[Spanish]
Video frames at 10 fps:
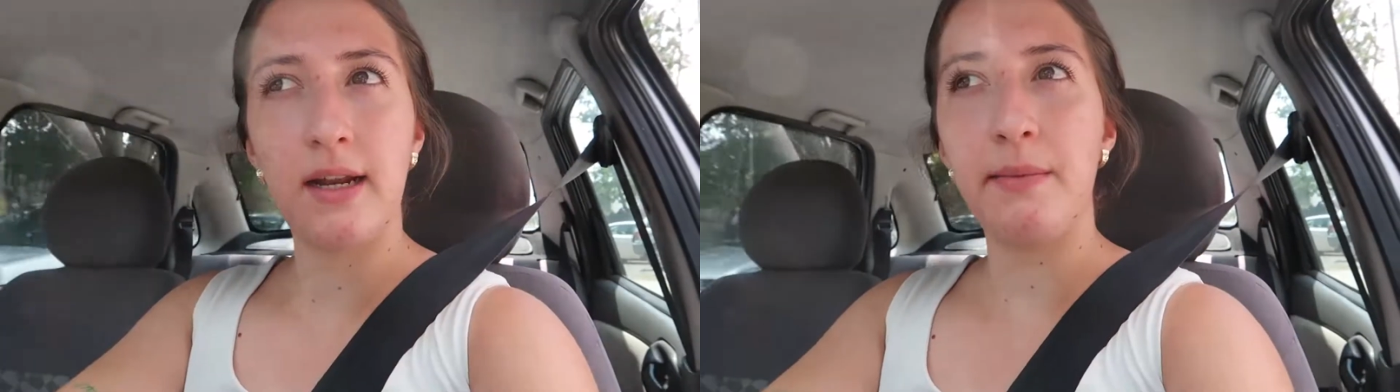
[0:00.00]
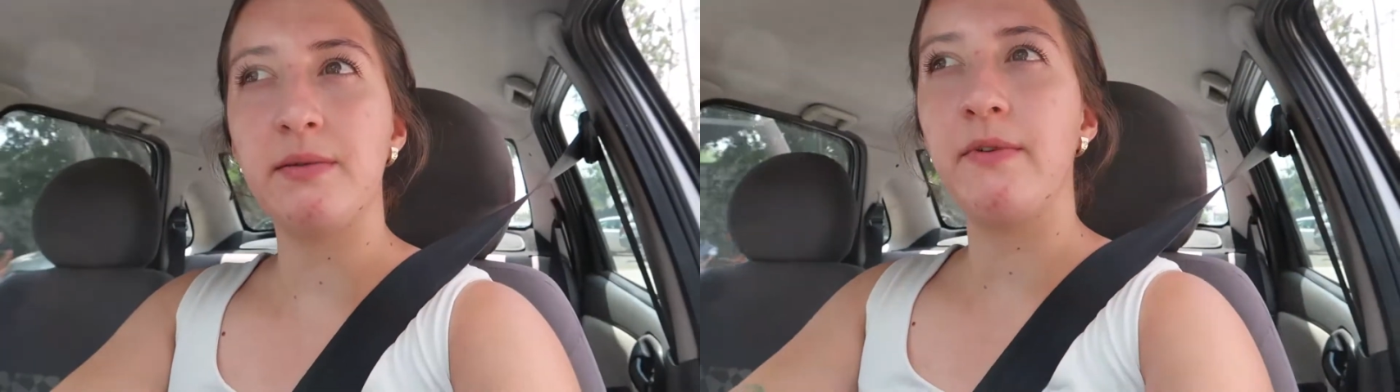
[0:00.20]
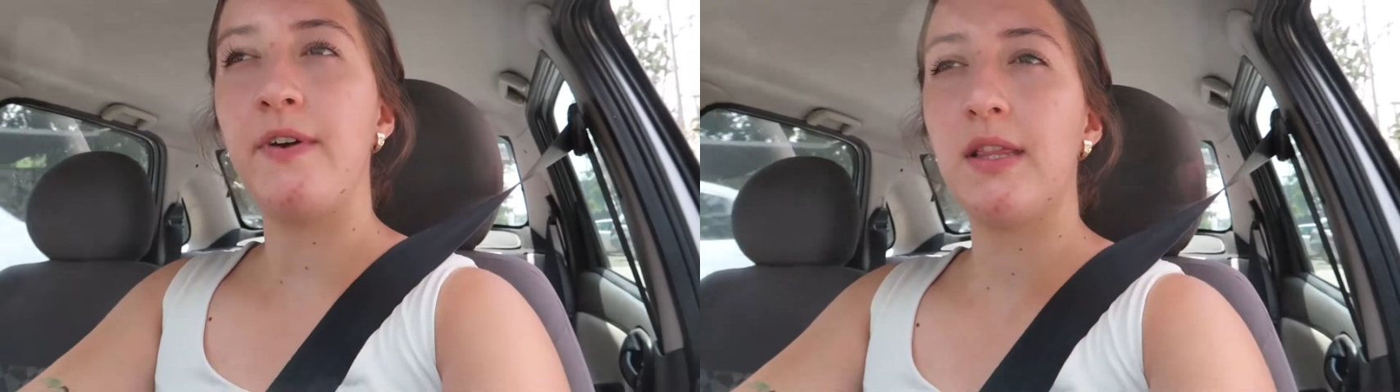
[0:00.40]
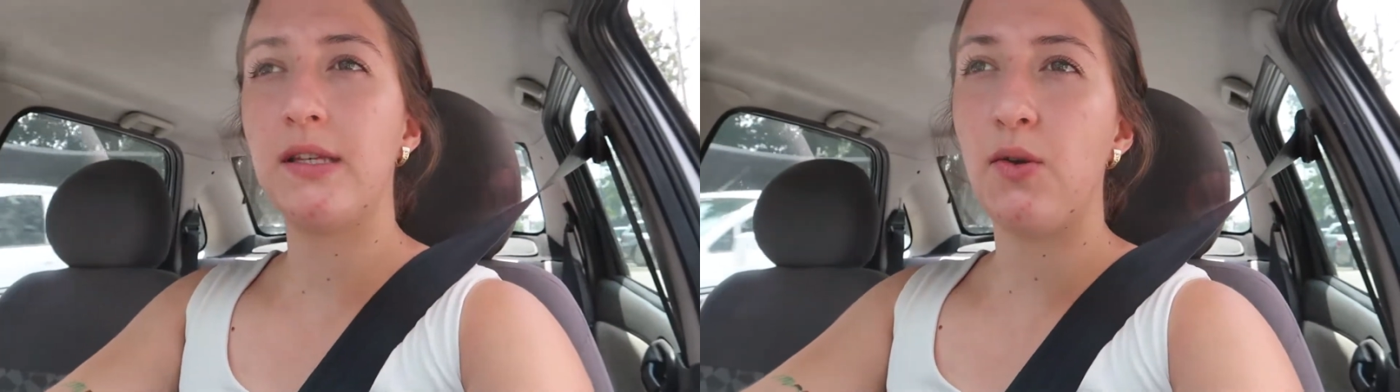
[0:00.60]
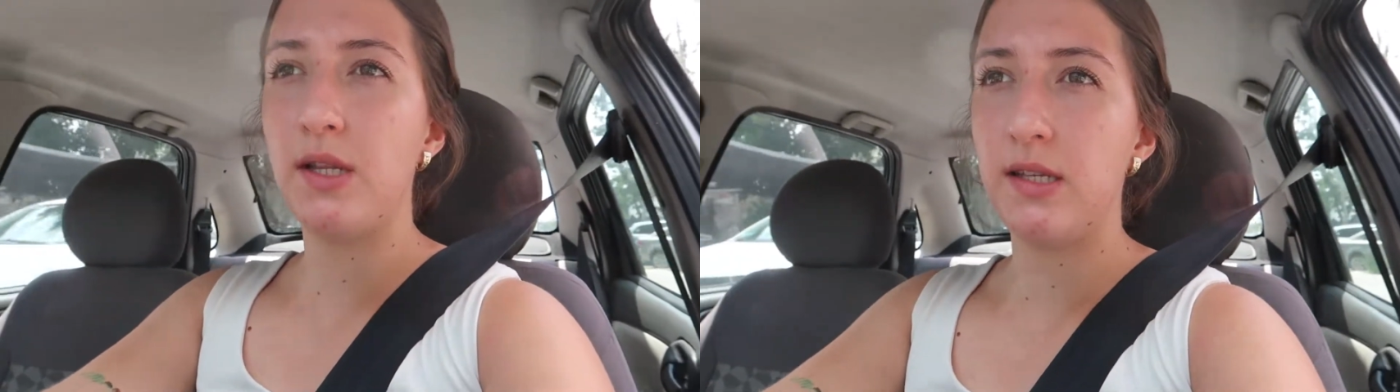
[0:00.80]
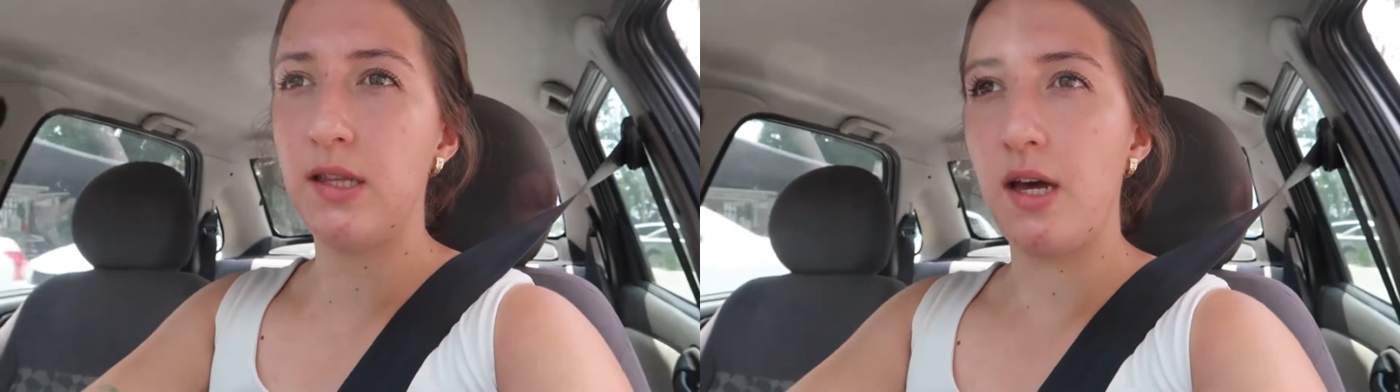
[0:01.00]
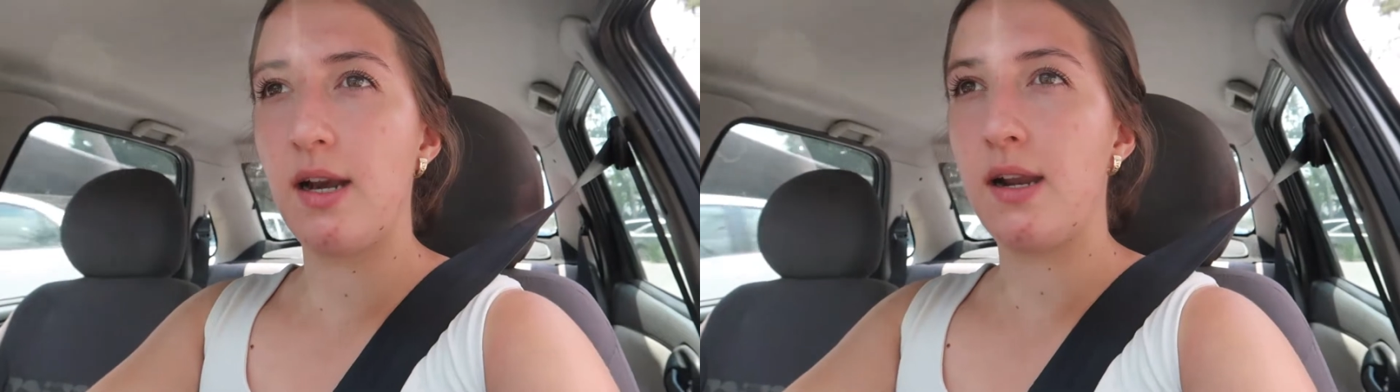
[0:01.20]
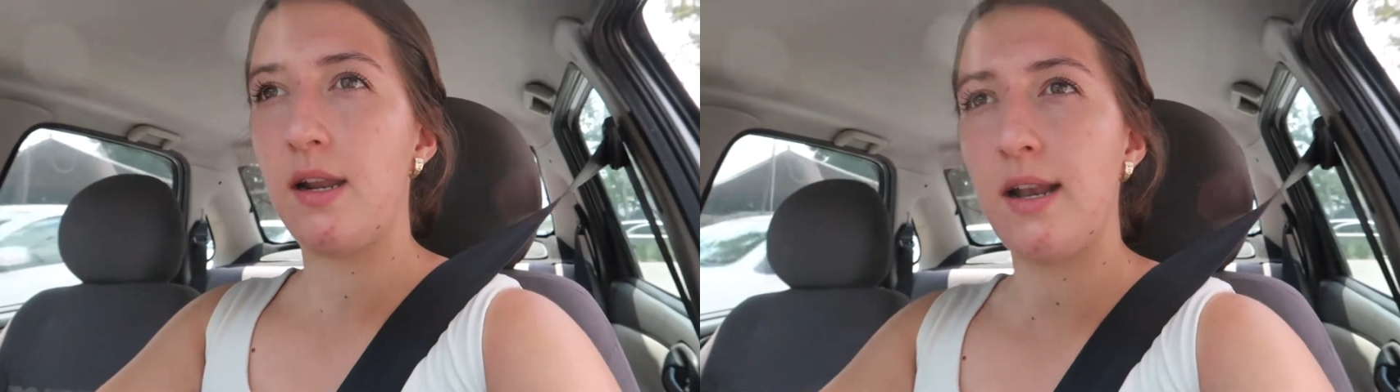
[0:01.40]
nada más me falta
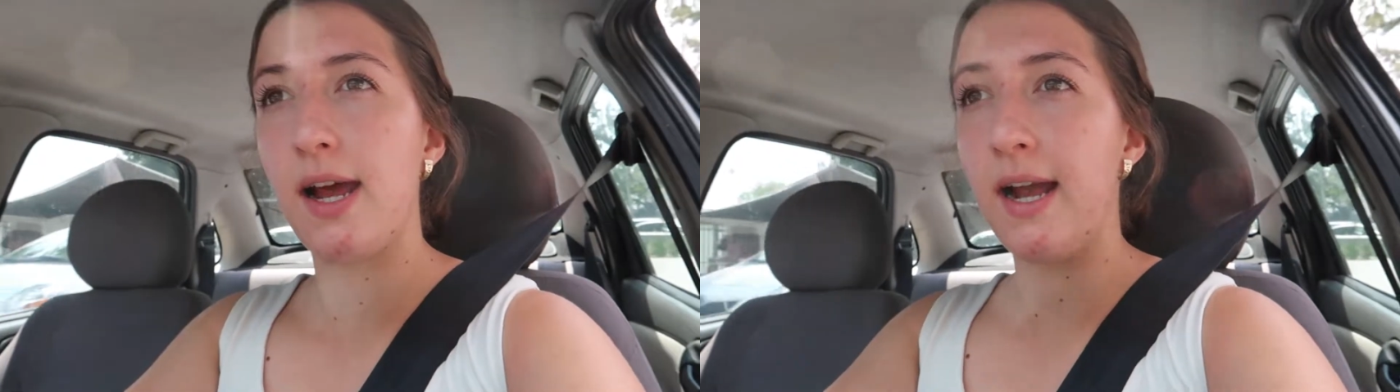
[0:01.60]
solicitar la